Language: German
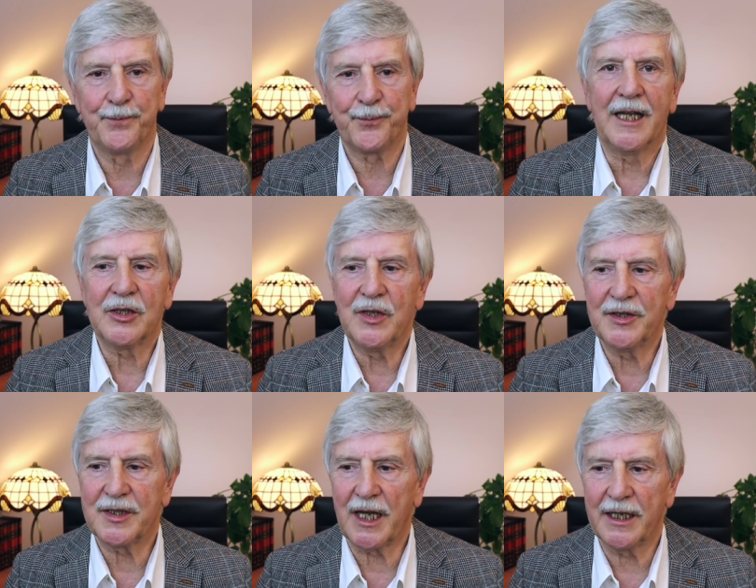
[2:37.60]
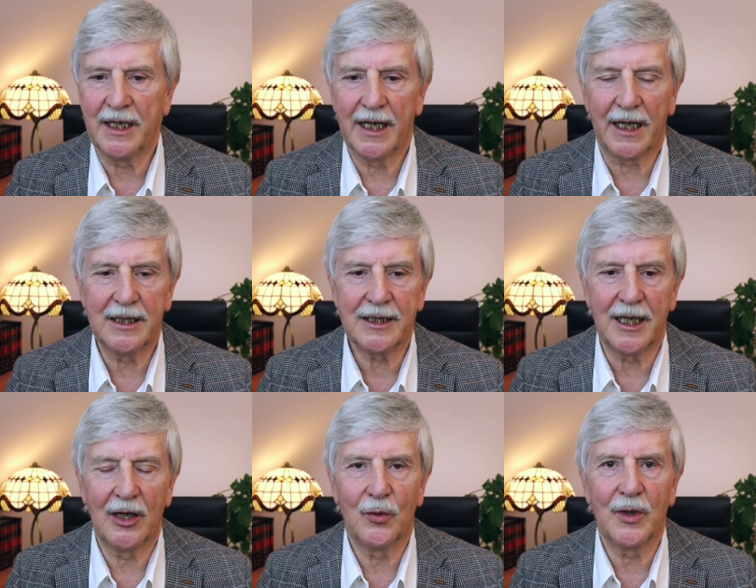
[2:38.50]
Das ist eine
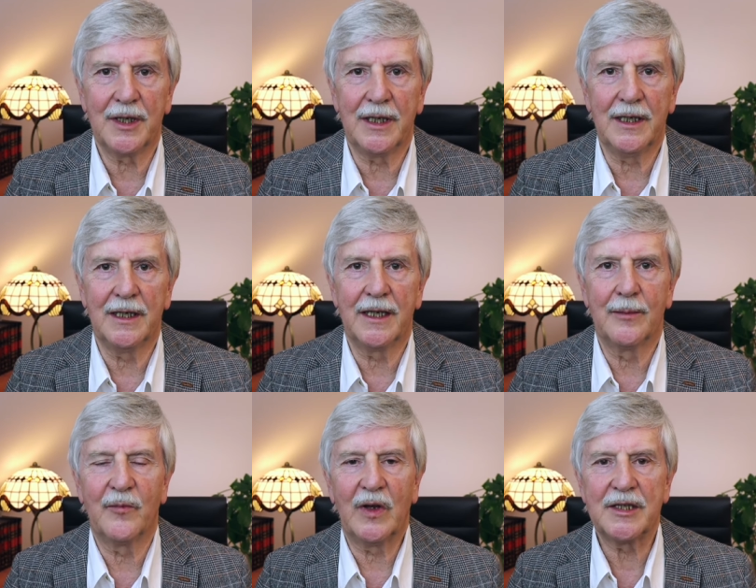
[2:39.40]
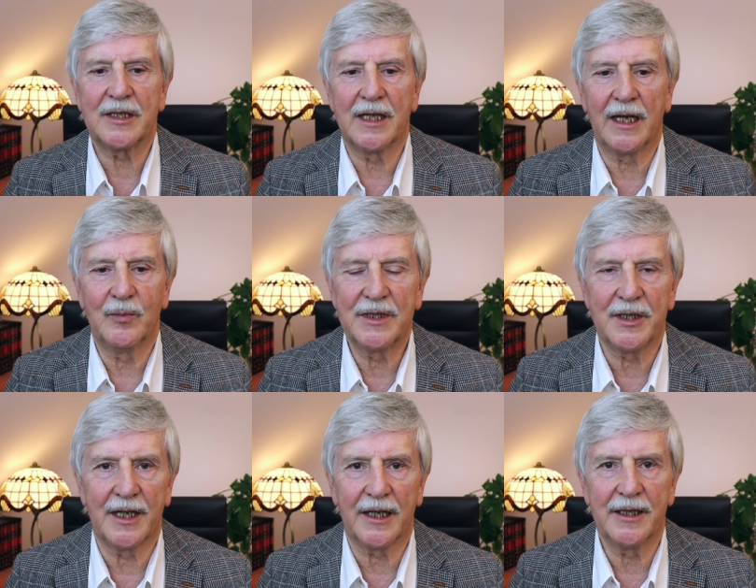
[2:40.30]
Einstellung, die in dem Westen ein
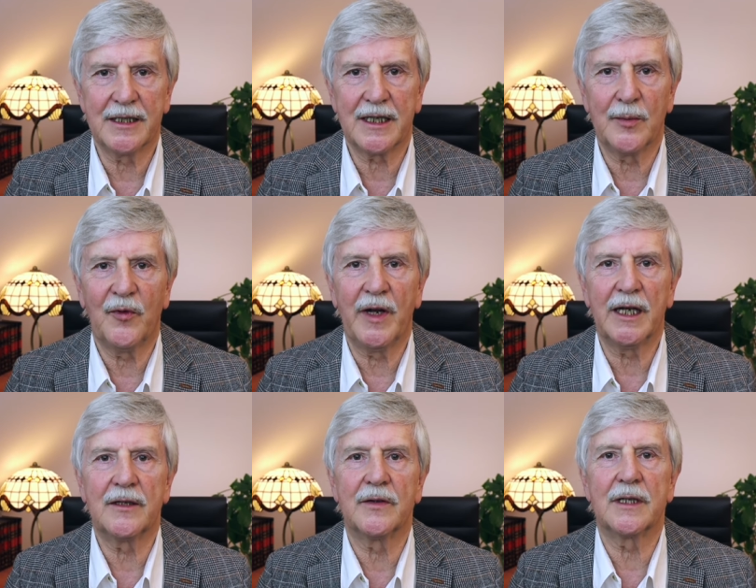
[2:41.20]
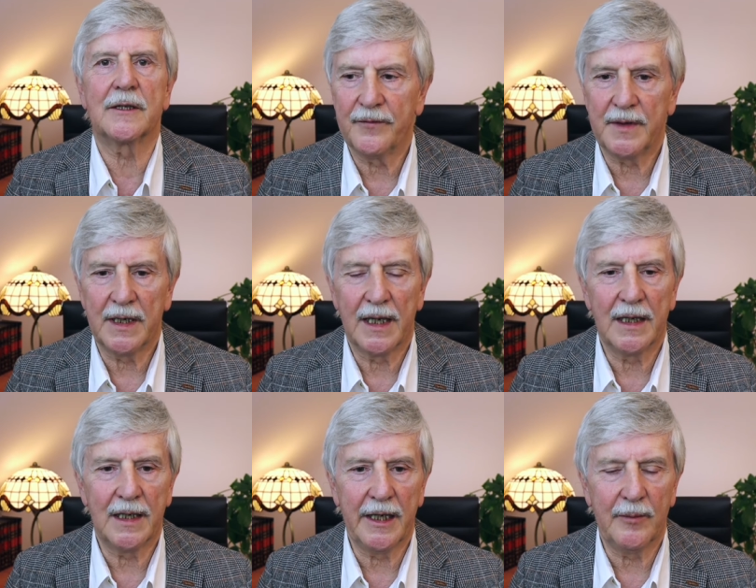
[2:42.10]
bisschen anders gepflegt wird. Wir
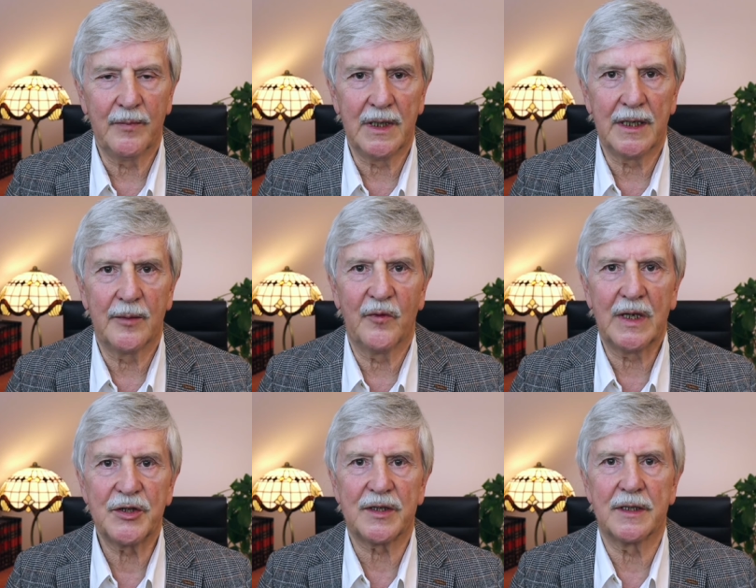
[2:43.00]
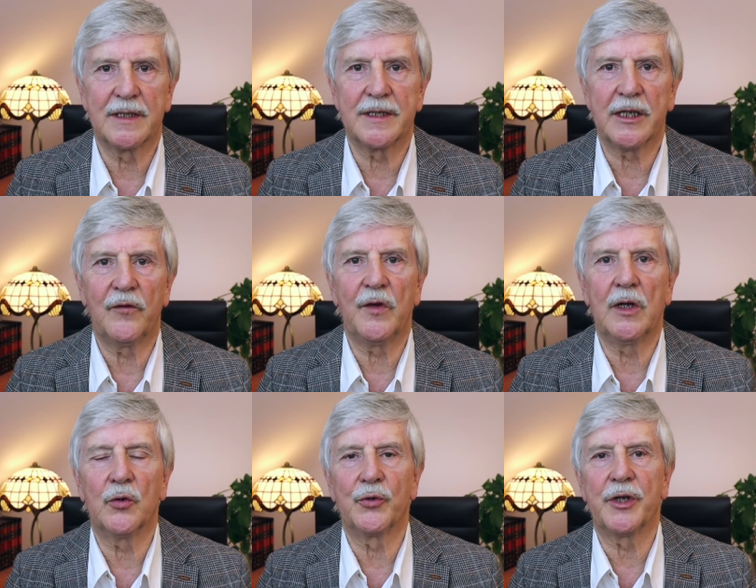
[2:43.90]
leben in dem Westen sehr
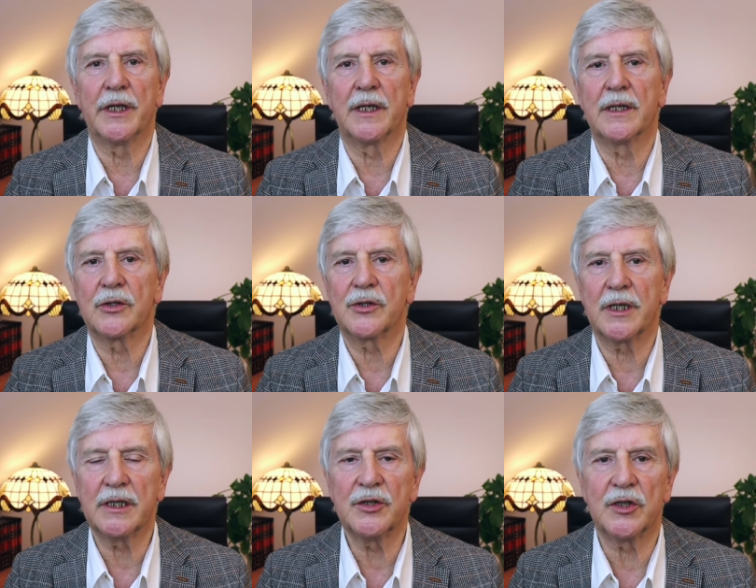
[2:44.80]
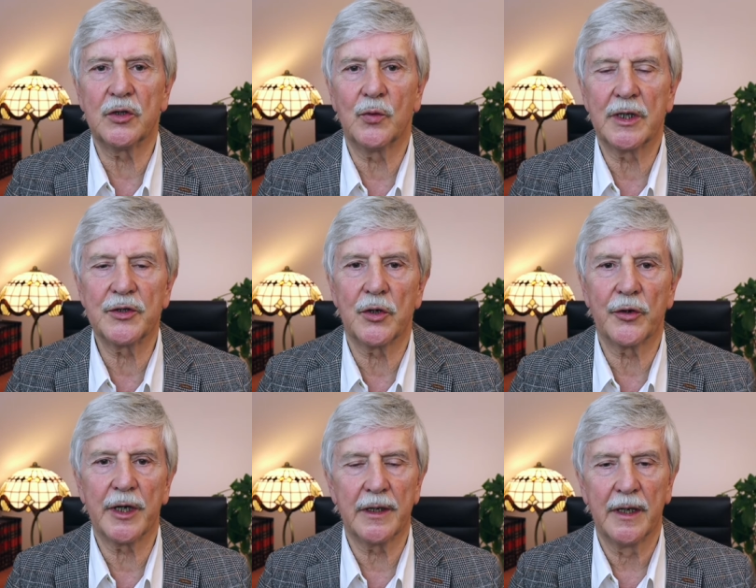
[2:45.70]
viel unter
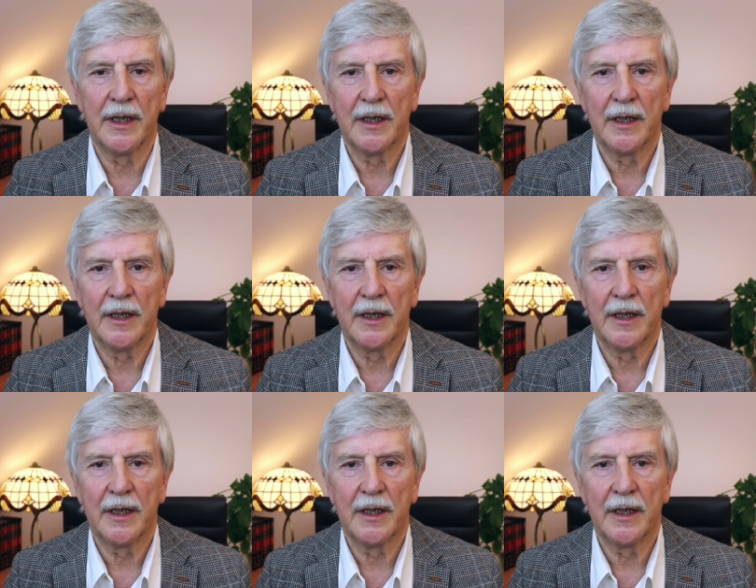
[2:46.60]
Stresssituationen